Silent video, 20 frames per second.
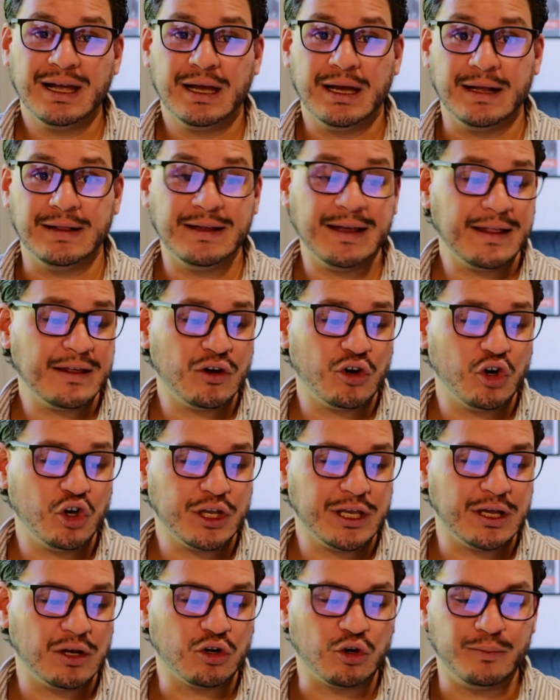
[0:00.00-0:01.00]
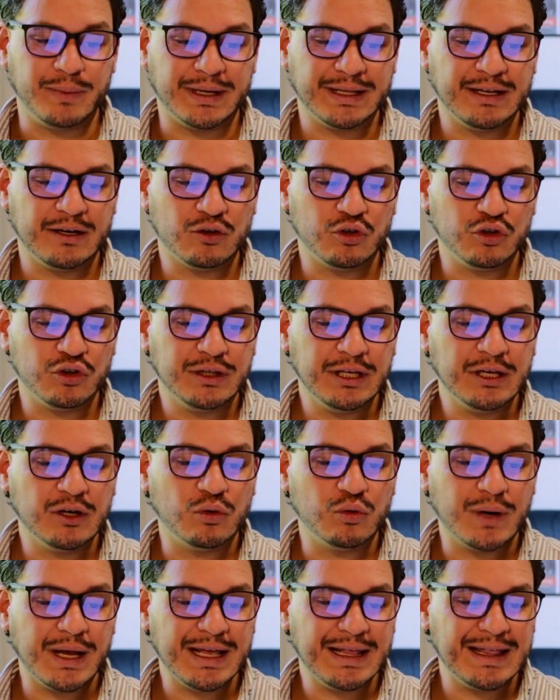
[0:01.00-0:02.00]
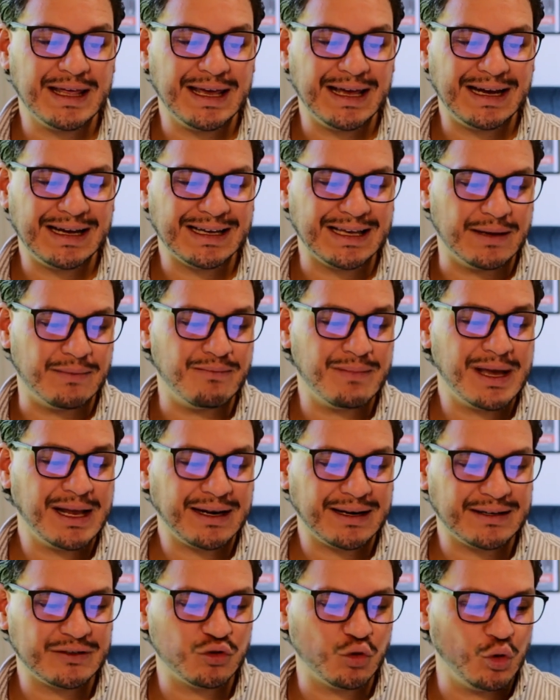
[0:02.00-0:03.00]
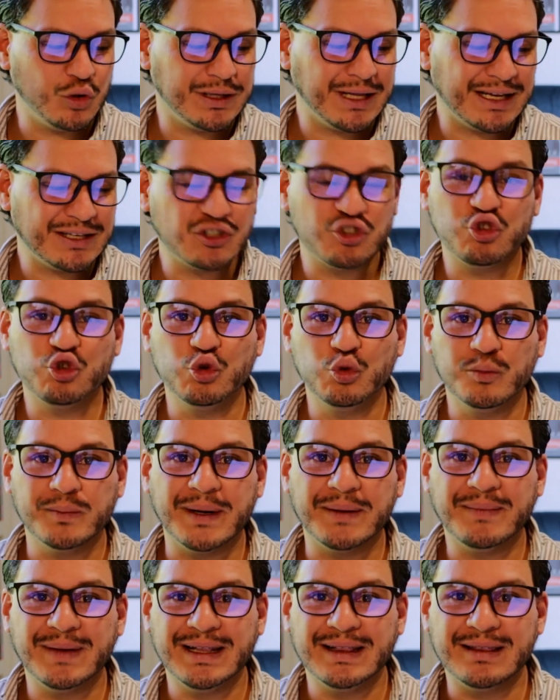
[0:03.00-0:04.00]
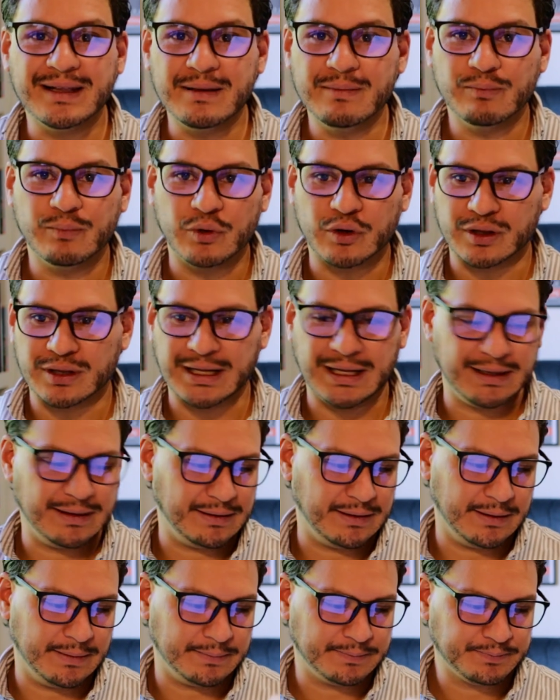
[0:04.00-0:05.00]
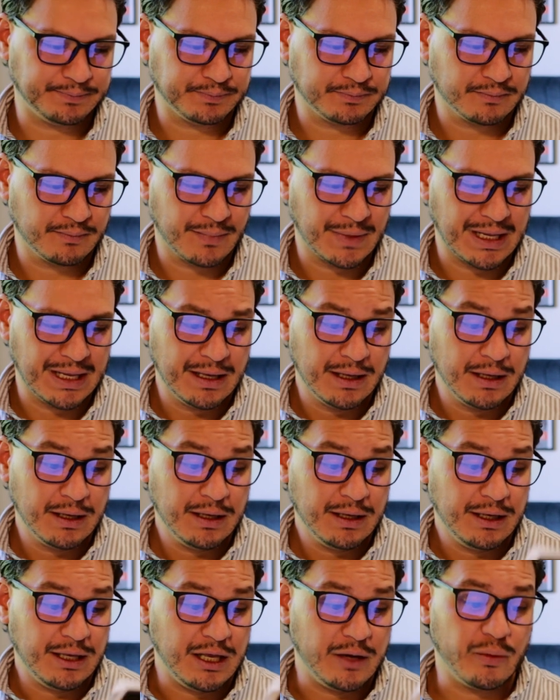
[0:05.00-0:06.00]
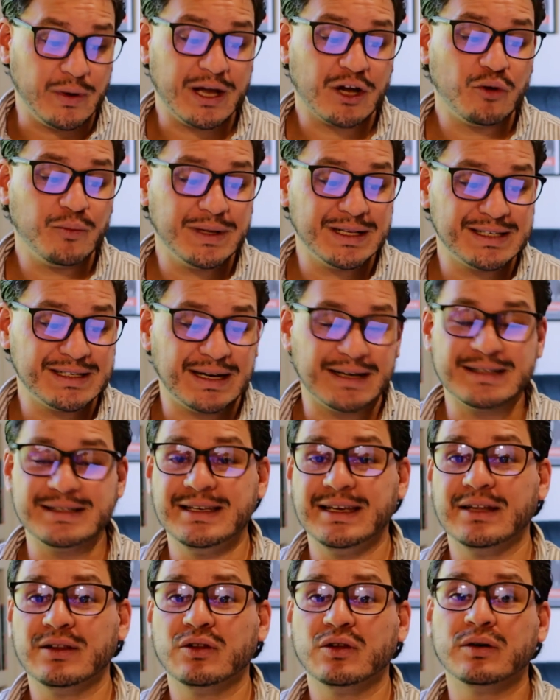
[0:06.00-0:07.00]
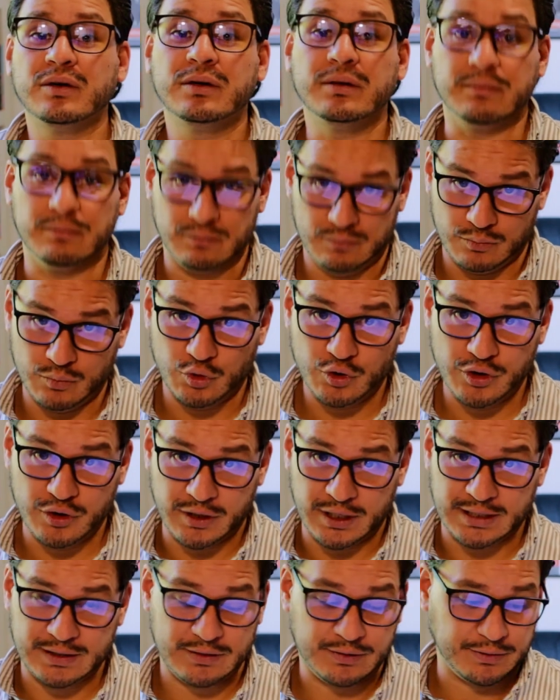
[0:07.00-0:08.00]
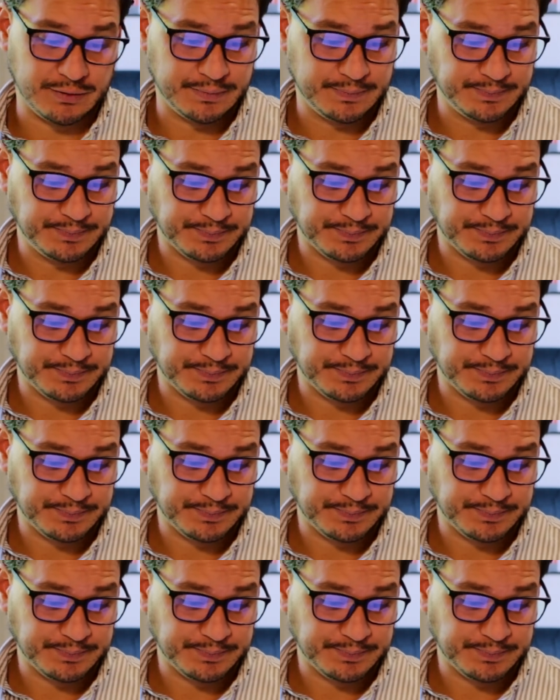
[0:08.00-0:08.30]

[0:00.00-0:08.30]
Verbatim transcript: El día de hoy quiero compartir contigo una idea que me resulta sumamente importante. Y voy a comenzar siendo muy honesto.